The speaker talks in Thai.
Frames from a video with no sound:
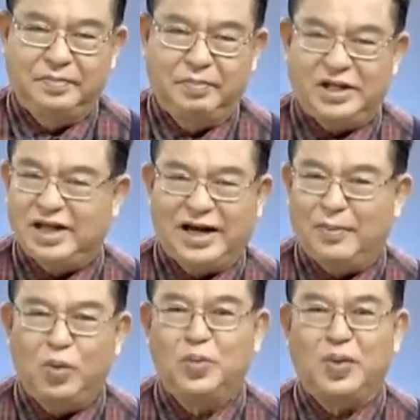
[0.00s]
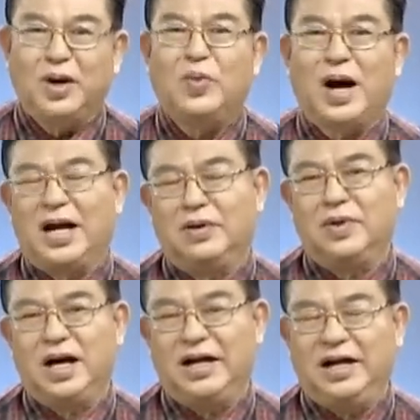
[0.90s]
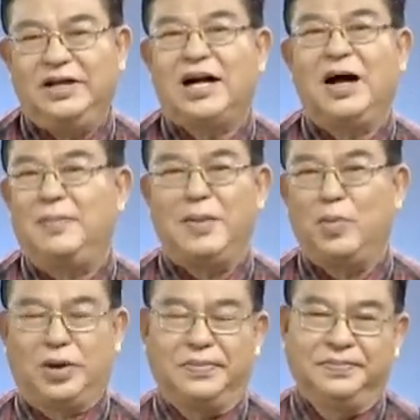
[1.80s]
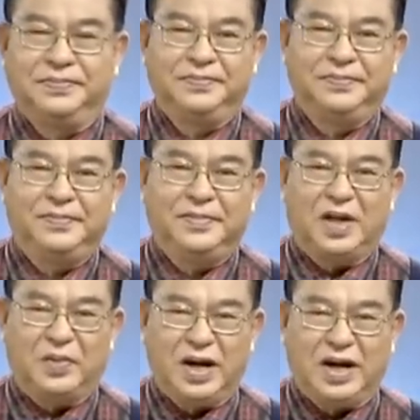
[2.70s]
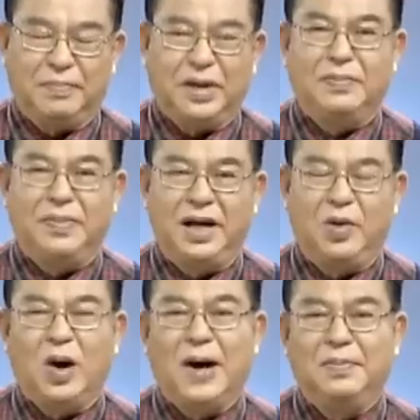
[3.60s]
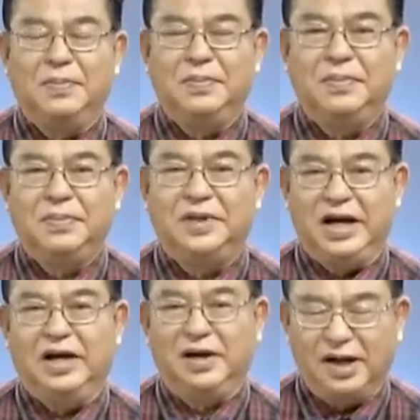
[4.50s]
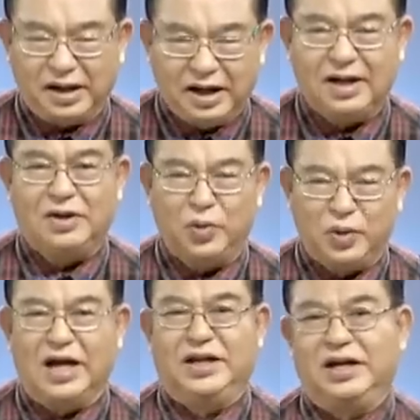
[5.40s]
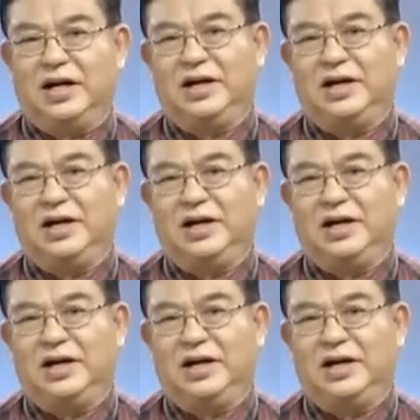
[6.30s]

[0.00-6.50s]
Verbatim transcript: ไม่ใช่คำพูดหวานๆว่าดีใจไปหมด แต่ว่ามันมีความจริงลึกๆอยู่ในใจ